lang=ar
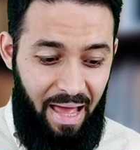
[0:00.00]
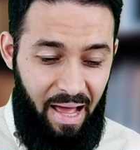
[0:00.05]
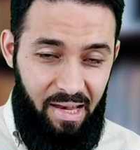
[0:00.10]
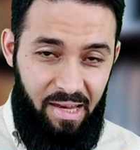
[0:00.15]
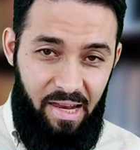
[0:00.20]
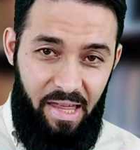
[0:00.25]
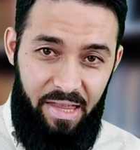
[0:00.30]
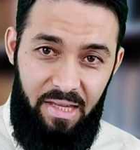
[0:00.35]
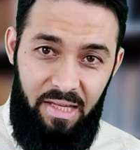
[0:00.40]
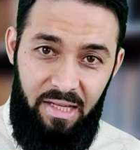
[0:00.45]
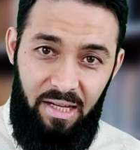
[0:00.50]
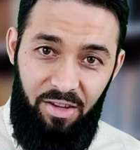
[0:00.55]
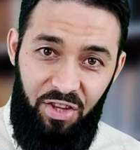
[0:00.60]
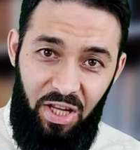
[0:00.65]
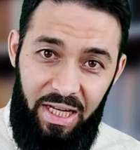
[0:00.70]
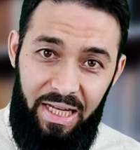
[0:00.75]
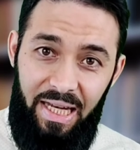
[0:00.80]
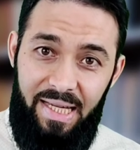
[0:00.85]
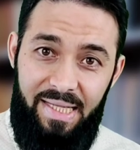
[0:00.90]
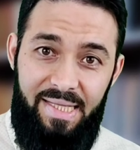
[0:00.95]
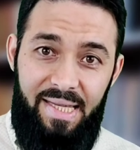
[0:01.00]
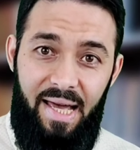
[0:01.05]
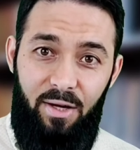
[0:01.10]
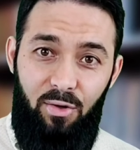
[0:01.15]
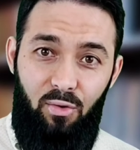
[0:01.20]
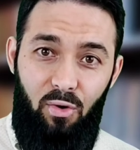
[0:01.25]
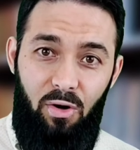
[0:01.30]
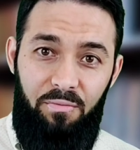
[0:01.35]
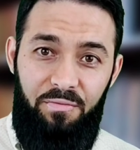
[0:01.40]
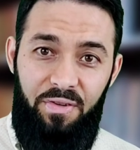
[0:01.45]
الذين ضل
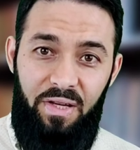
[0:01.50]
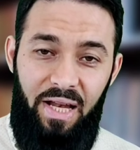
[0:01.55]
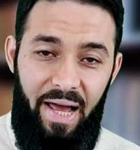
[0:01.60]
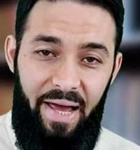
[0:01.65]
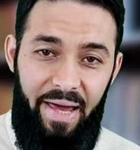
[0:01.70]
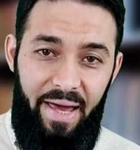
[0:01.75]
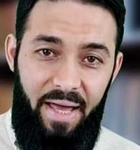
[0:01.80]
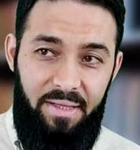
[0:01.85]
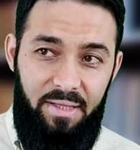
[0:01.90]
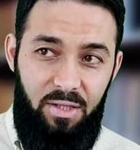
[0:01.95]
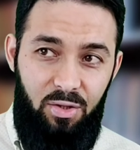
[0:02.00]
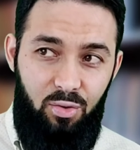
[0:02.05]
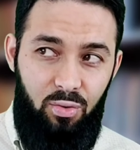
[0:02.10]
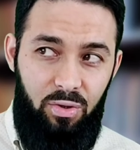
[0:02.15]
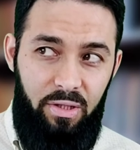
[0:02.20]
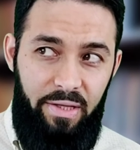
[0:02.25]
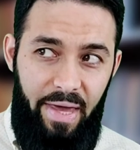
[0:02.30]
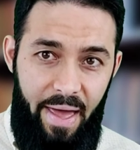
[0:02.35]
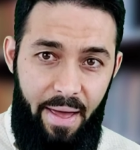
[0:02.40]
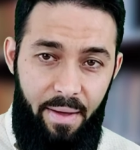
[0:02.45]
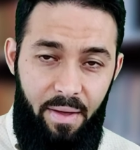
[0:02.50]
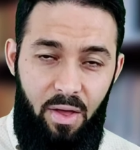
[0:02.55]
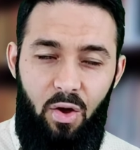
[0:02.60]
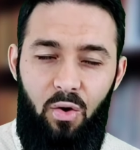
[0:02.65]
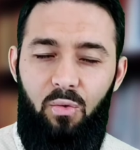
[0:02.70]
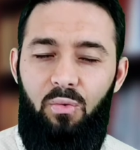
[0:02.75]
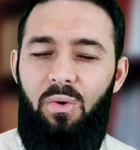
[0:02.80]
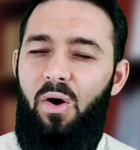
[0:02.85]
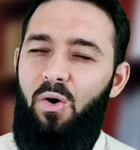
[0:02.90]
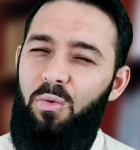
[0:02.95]
سعيهم في الحياة الدنيا
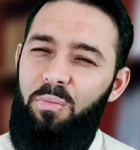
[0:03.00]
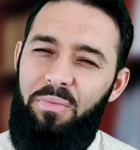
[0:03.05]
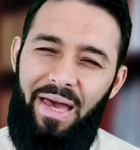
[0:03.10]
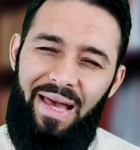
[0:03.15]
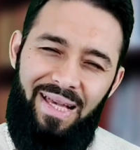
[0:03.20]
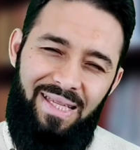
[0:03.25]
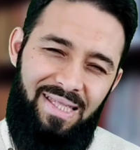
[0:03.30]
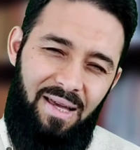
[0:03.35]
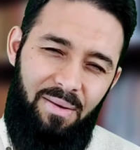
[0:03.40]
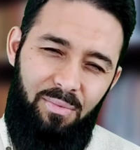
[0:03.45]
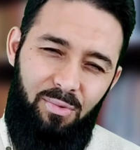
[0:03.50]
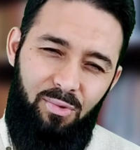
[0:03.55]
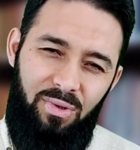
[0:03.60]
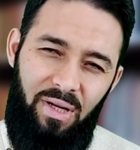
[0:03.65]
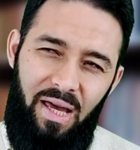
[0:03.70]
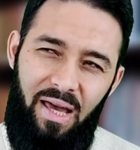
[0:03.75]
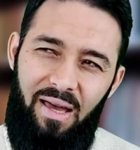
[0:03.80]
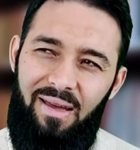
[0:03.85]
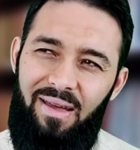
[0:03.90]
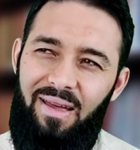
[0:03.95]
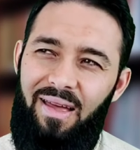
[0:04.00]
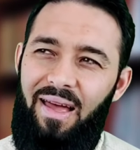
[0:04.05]
وهم يحسبون